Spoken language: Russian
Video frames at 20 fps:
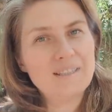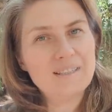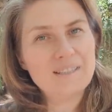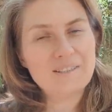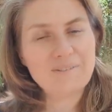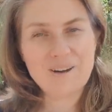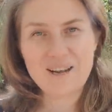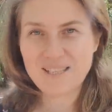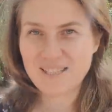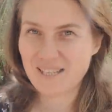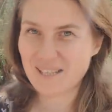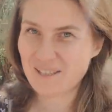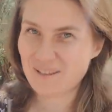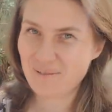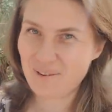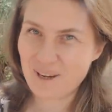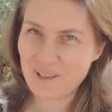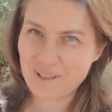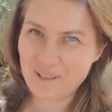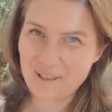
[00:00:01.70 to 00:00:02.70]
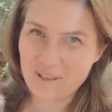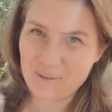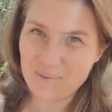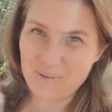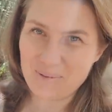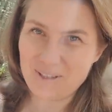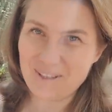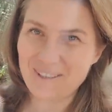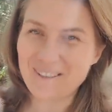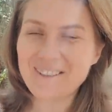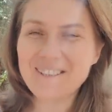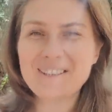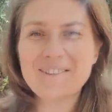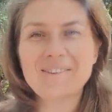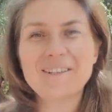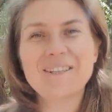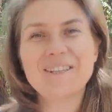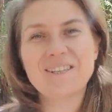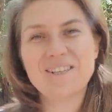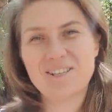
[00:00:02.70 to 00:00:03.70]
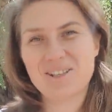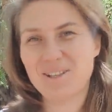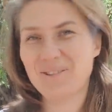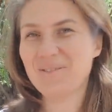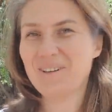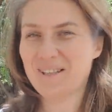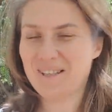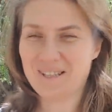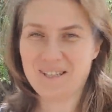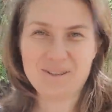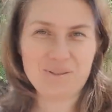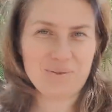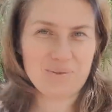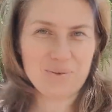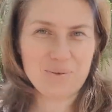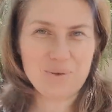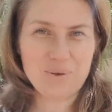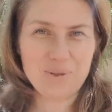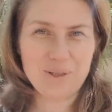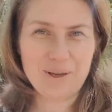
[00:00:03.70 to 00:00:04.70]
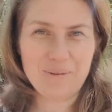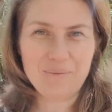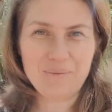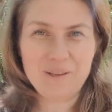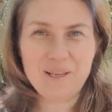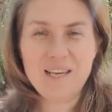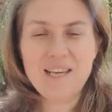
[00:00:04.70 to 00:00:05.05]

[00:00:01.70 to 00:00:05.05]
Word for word: 29 июня 2020 года.